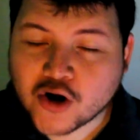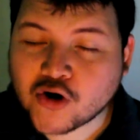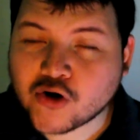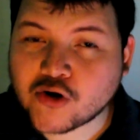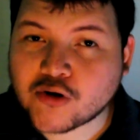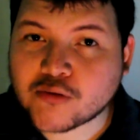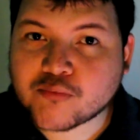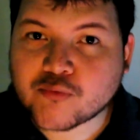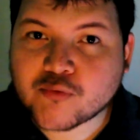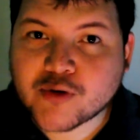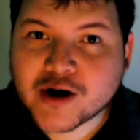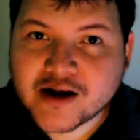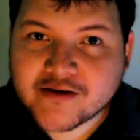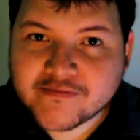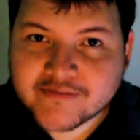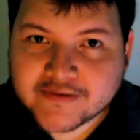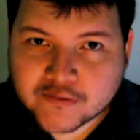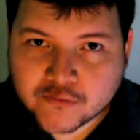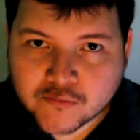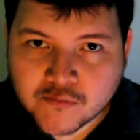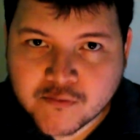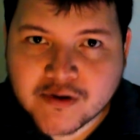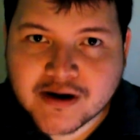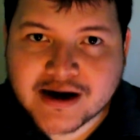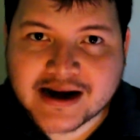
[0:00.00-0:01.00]
lo
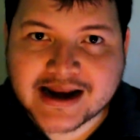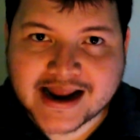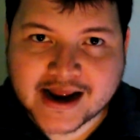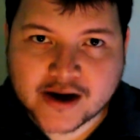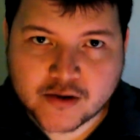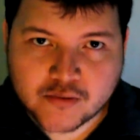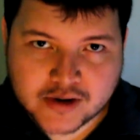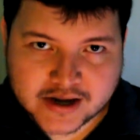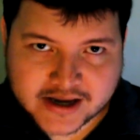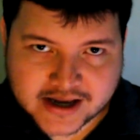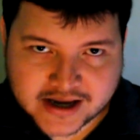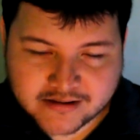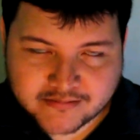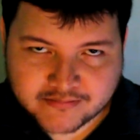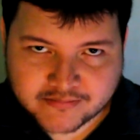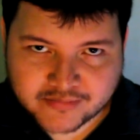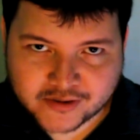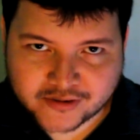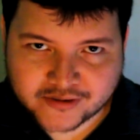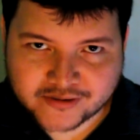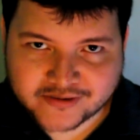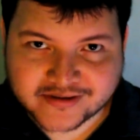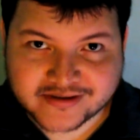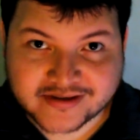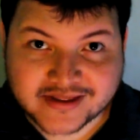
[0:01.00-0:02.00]
vuelve un claro
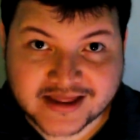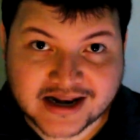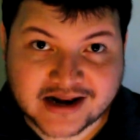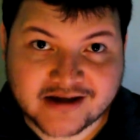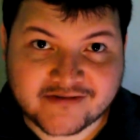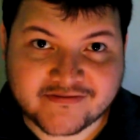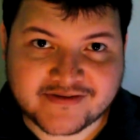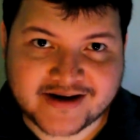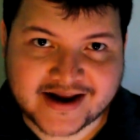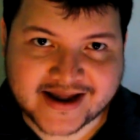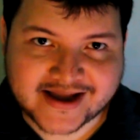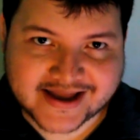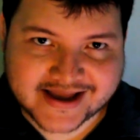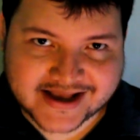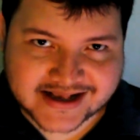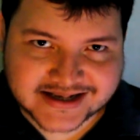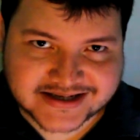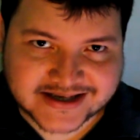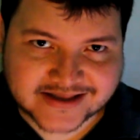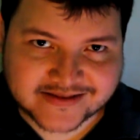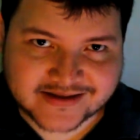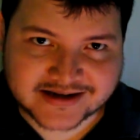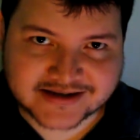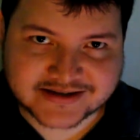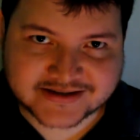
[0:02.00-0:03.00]
ejemplo de la
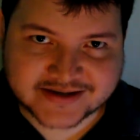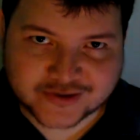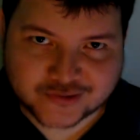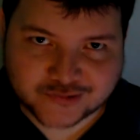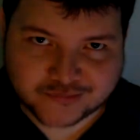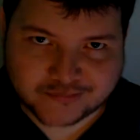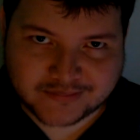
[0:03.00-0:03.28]
flaqueza del ser